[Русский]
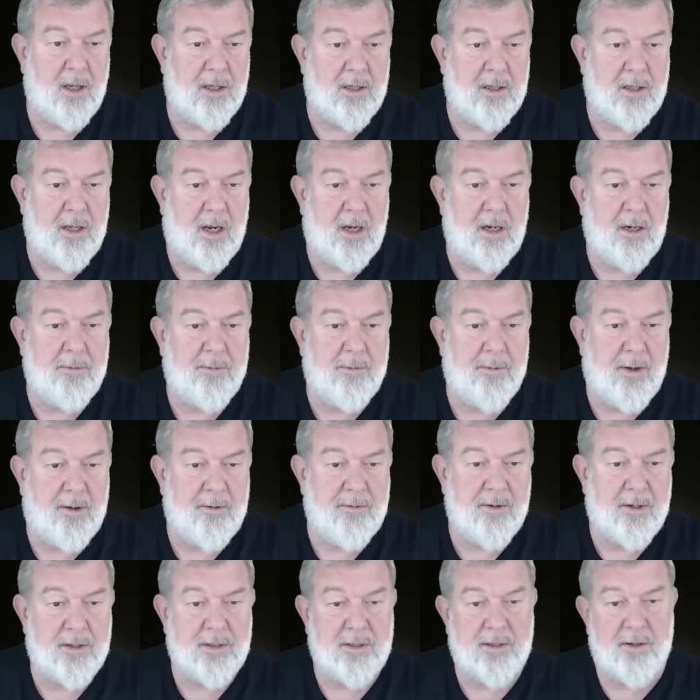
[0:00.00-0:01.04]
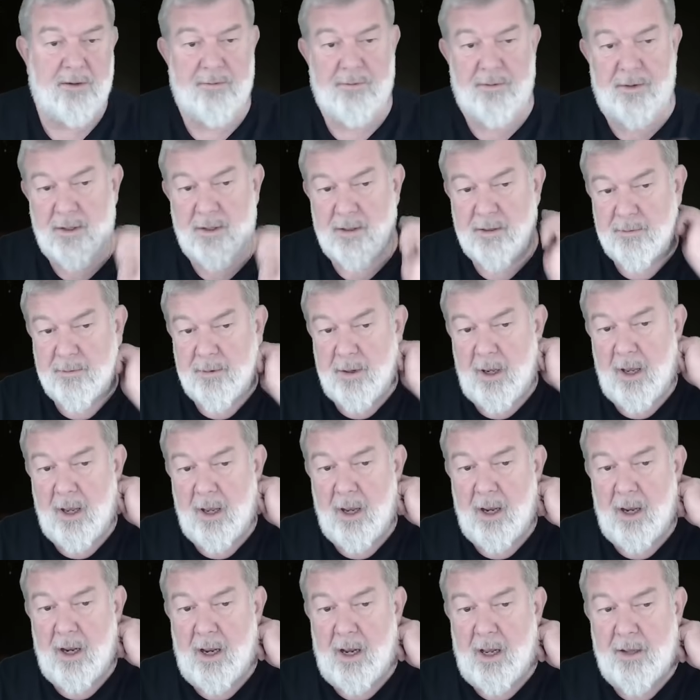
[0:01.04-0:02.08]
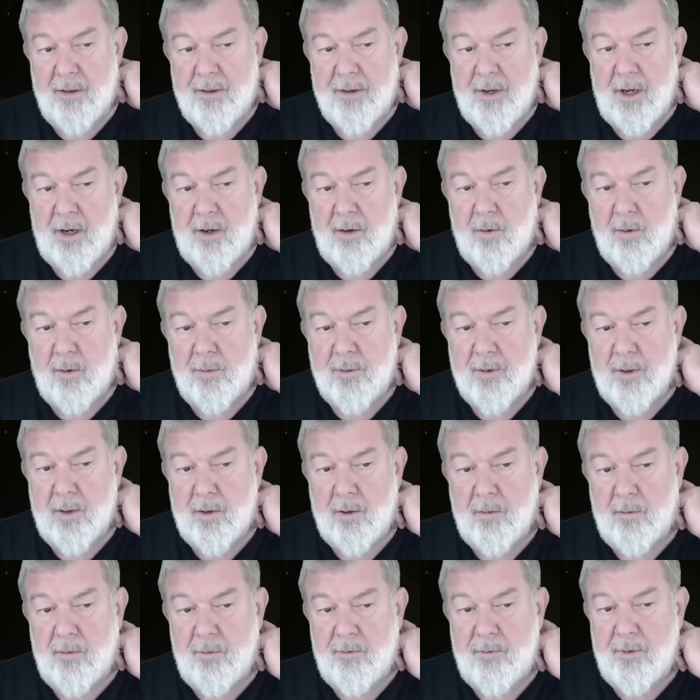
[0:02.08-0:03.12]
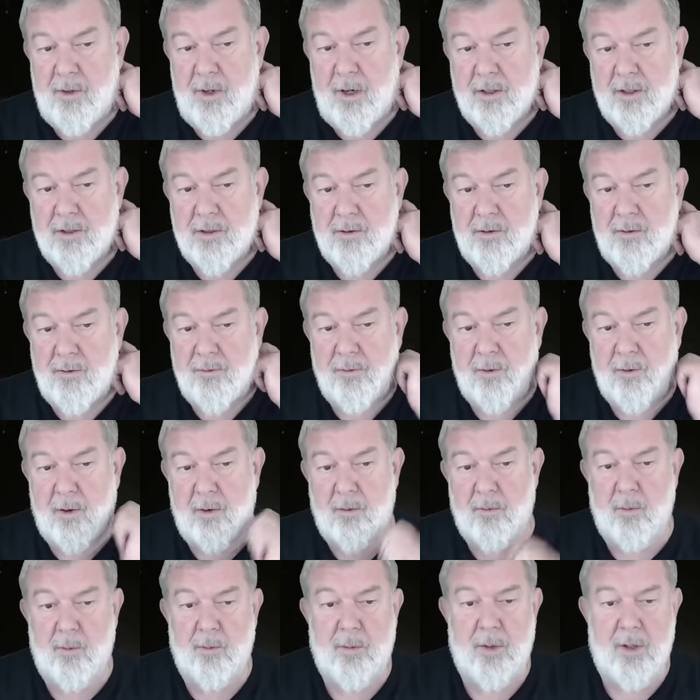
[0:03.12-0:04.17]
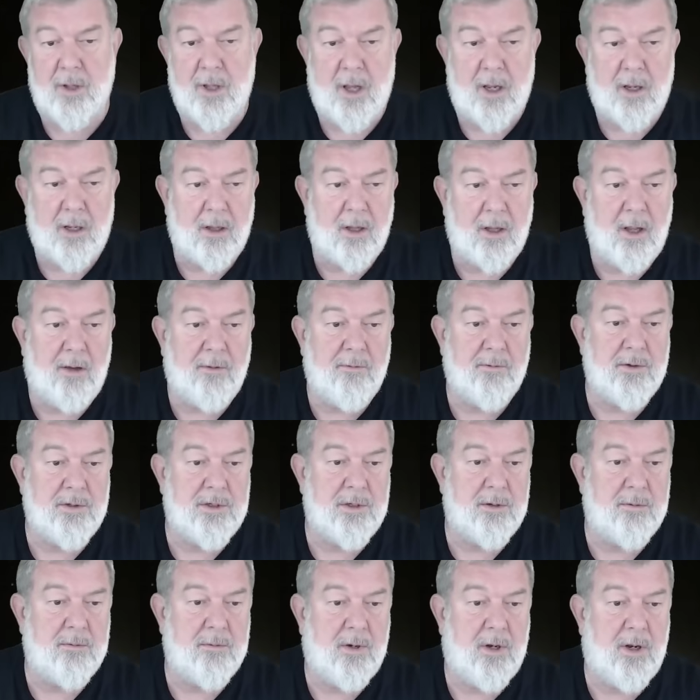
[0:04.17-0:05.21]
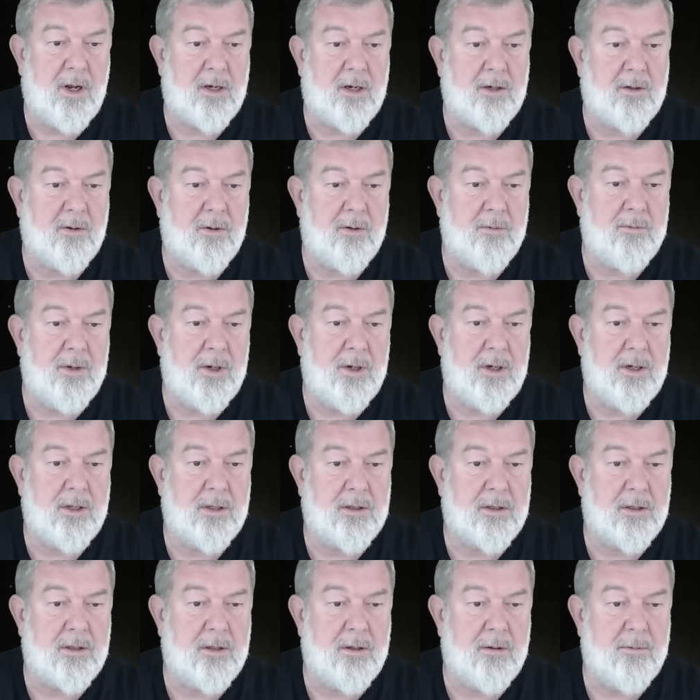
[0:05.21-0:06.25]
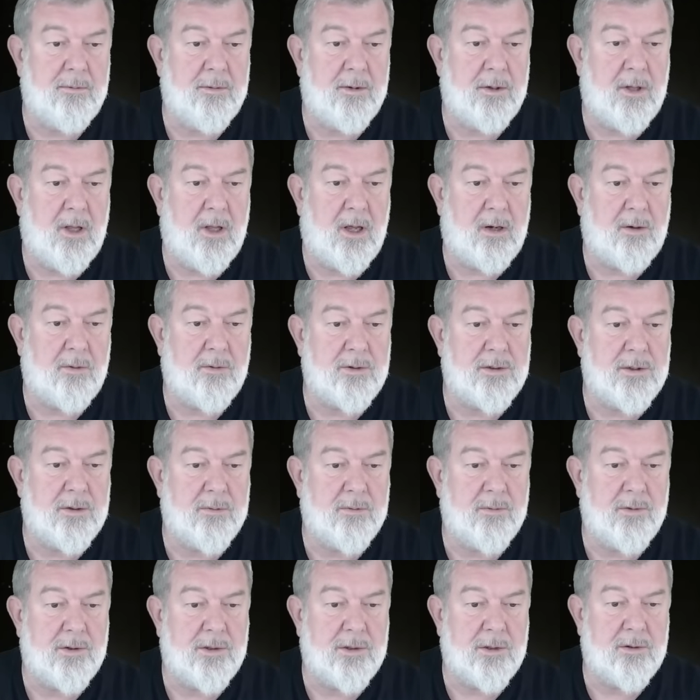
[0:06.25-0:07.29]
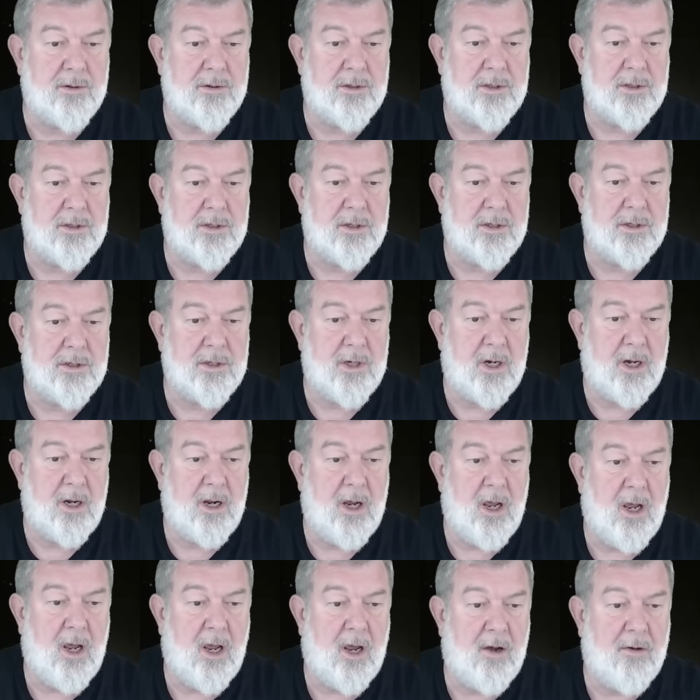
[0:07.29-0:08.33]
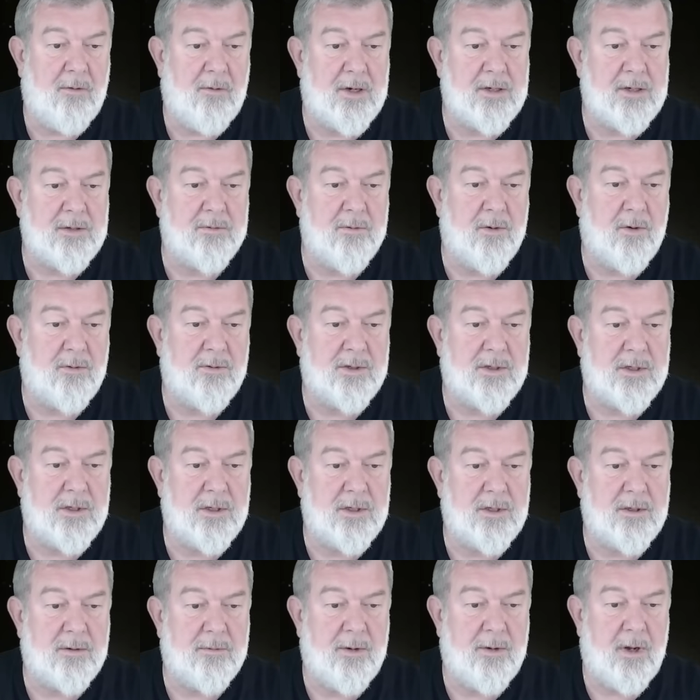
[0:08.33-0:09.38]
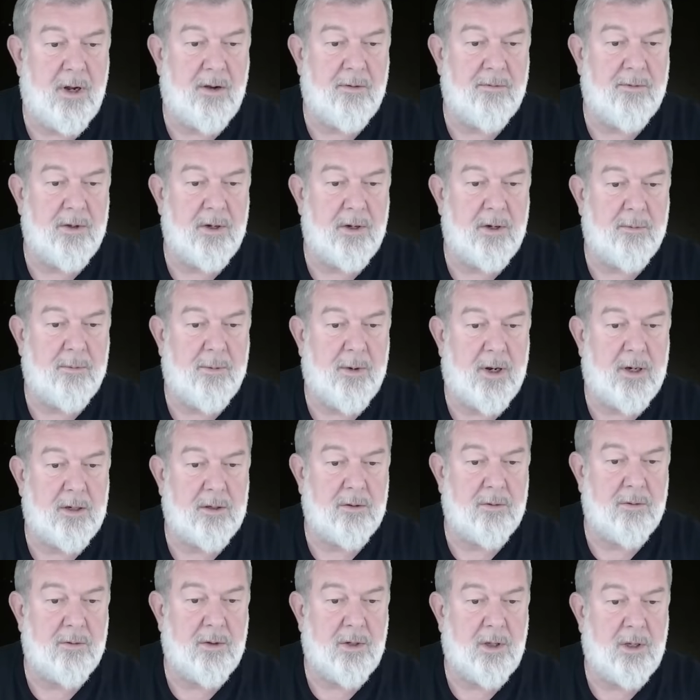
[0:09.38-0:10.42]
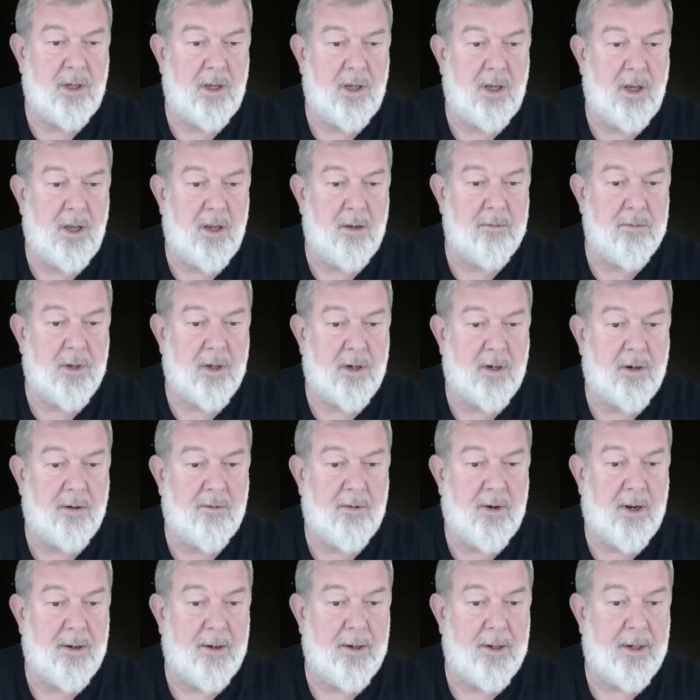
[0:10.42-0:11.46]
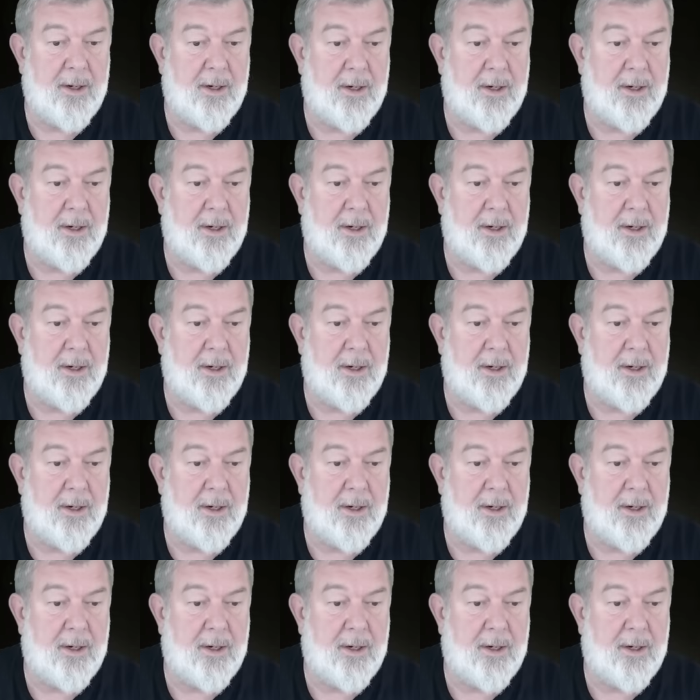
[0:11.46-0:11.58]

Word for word: Далее, по версии ФСБ, Андрей купил камуфляжную форму балаклаву, сим-карту и билеты до Беларуси. Мужчин задержали 8 сентября в аэропорту Кемерово.